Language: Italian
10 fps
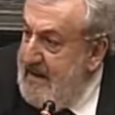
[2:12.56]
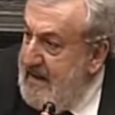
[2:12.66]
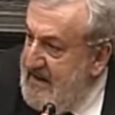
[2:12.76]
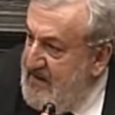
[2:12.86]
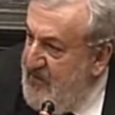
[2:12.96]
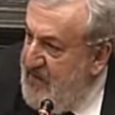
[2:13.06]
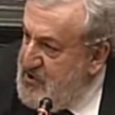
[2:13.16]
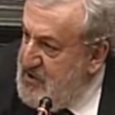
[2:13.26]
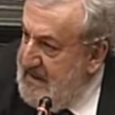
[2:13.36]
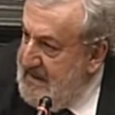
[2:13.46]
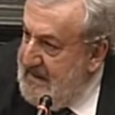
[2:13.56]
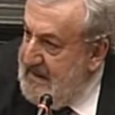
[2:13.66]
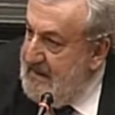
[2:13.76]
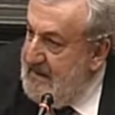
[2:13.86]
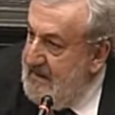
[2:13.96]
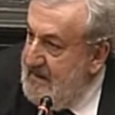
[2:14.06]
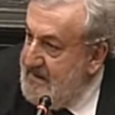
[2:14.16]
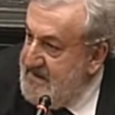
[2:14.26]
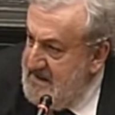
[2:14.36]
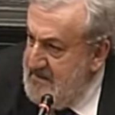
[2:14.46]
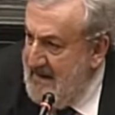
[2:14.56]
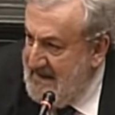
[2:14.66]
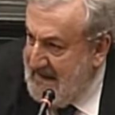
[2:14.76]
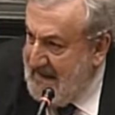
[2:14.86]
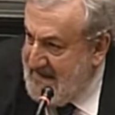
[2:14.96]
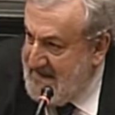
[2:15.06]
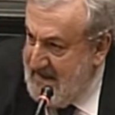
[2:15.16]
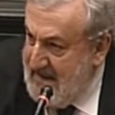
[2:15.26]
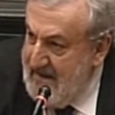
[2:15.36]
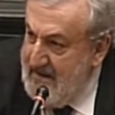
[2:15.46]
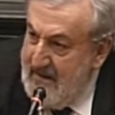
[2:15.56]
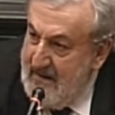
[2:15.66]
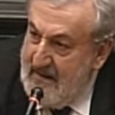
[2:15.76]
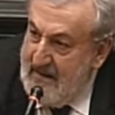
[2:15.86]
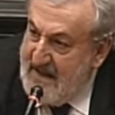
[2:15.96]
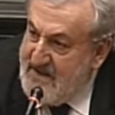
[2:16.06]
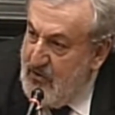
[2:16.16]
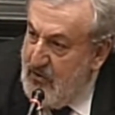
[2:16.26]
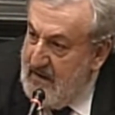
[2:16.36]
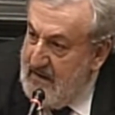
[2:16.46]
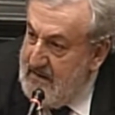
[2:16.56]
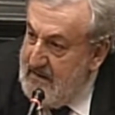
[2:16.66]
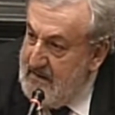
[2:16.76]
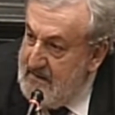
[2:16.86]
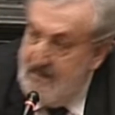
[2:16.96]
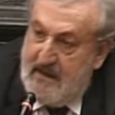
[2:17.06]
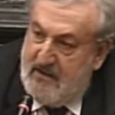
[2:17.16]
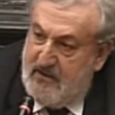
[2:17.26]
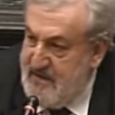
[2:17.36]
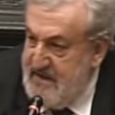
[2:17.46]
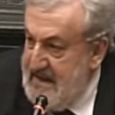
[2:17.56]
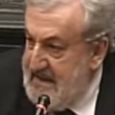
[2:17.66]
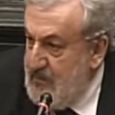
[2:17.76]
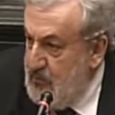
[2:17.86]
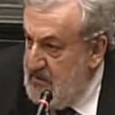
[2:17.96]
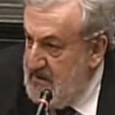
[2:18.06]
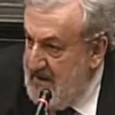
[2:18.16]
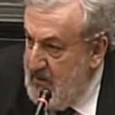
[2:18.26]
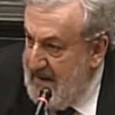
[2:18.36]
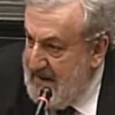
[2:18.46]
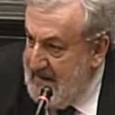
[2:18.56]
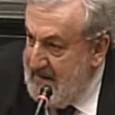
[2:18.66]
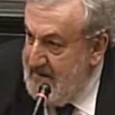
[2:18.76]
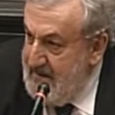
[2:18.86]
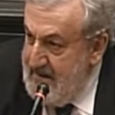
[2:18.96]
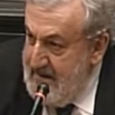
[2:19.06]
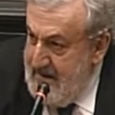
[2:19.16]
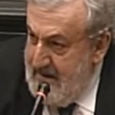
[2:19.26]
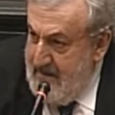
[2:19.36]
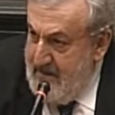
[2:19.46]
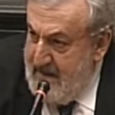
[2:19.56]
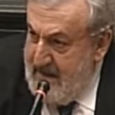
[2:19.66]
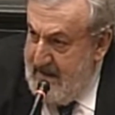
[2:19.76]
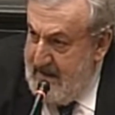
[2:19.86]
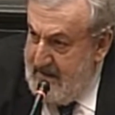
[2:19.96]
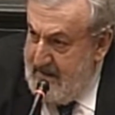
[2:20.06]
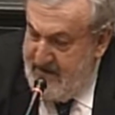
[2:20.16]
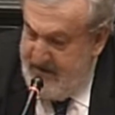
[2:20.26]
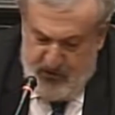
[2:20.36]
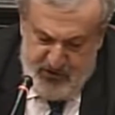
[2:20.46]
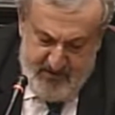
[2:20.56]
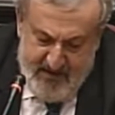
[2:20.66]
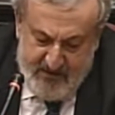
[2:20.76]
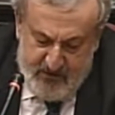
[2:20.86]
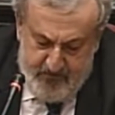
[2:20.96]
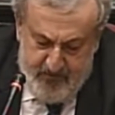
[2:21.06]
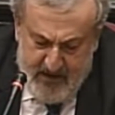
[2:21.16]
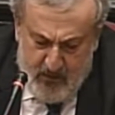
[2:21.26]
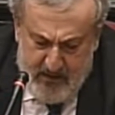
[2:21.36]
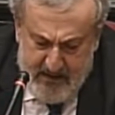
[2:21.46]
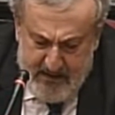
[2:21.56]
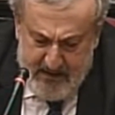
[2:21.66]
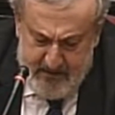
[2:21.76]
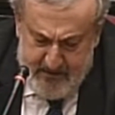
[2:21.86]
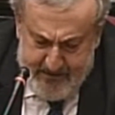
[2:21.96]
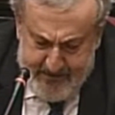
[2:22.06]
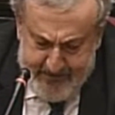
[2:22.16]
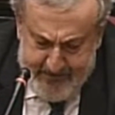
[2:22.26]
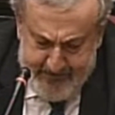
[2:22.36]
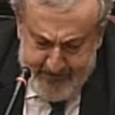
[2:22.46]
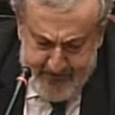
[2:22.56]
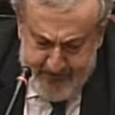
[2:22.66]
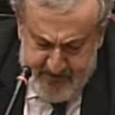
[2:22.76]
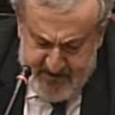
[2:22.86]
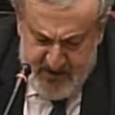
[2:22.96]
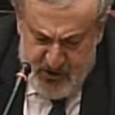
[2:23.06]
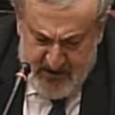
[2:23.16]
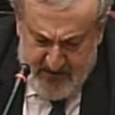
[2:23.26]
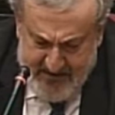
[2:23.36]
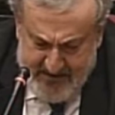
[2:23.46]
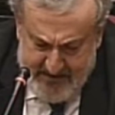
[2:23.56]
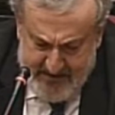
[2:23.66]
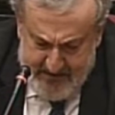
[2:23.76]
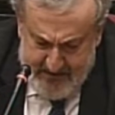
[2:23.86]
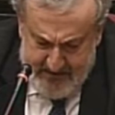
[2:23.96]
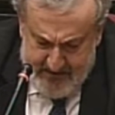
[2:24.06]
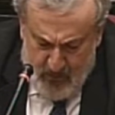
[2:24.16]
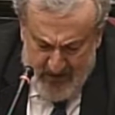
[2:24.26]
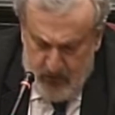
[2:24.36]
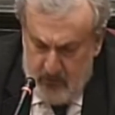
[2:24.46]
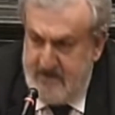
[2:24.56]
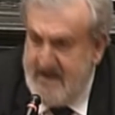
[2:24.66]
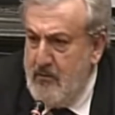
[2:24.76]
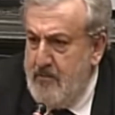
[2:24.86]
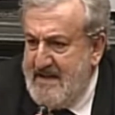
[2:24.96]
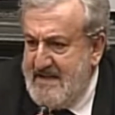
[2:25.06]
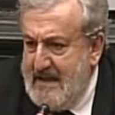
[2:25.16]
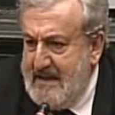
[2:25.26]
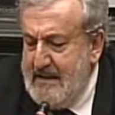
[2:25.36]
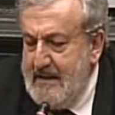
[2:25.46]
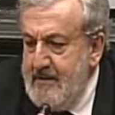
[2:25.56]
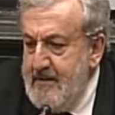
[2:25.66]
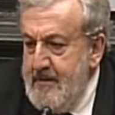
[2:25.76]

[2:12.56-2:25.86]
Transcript: era difficile che si dimenticasse la storia del, della cosiddetta ultima guerra di, di risorgimento. E quindi, eh, sinceramente, eh, quando siamo passati,